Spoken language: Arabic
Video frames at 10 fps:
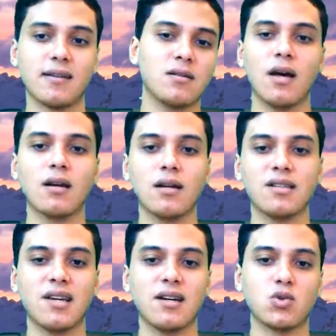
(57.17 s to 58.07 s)
اضطرت
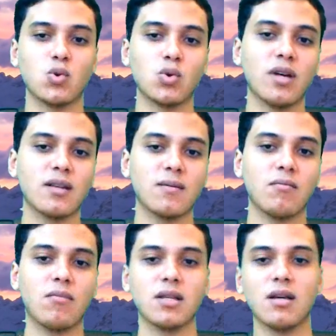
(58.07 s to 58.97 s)
سلطات
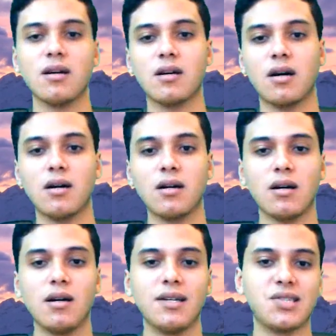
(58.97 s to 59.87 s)
مطار
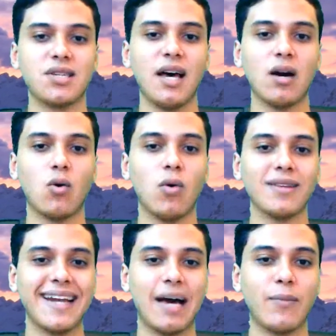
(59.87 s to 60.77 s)
القاهرة لاستدعاء قوات
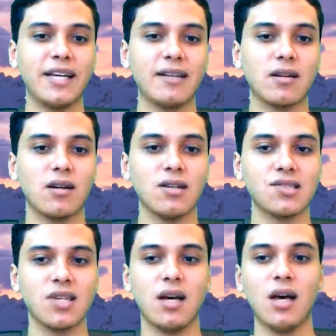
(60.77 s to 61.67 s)
العمليات
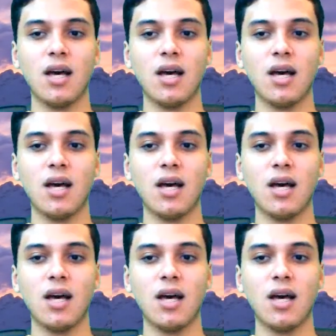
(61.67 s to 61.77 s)
الخاصة